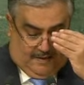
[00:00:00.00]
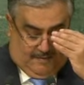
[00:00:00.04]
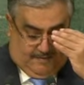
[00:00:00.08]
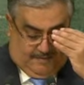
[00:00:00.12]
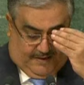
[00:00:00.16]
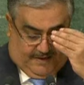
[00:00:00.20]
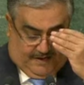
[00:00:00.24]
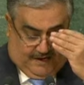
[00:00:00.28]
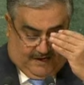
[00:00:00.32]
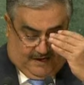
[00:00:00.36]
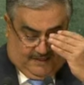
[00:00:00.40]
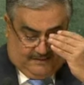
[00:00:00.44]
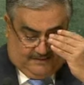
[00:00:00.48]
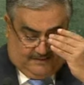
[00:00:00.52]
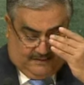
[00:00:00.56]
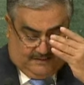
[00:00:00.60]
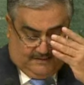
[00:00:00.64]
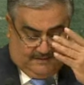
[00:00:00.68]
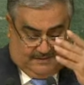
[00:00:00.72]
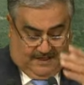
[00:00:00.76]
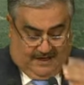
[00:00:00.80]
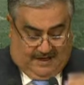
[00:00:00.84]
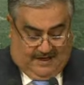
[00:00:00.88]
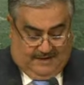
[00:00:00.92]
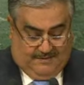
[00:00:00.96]
برئاسة
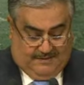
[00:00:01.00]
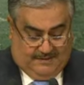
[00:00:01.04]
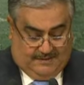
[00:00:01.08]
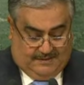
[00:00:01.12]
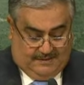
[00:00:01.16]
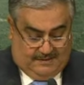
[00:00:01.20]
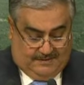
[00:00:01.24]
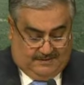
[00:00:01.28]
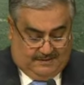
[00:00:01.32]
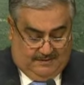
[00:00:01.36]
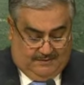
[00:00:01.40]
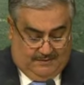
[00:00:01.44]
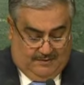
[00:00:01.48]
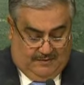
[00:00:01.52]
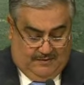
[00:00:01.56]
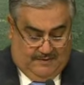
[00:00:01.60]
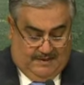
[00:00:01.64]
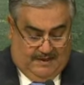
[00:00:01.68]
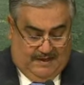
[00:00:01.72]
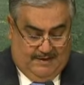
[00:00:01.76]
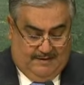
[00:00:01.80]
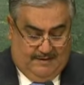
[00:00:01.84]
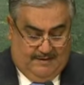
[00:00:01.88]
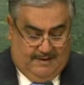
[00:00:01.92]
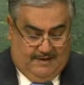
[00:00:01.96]
صاحبة السمو
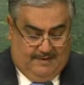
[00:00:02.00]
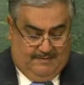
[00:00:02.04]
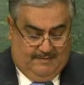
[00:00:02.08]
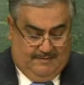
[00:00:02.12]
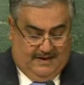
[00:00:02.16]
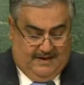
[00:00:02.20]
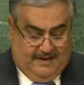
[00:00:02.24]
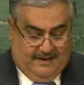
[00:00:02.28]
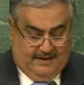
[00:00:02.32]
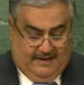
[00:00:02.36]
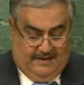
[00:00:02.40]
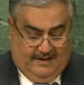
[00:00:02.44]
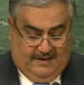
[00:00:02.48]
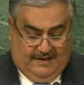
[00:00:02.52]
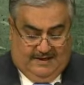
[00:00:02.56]
الملكي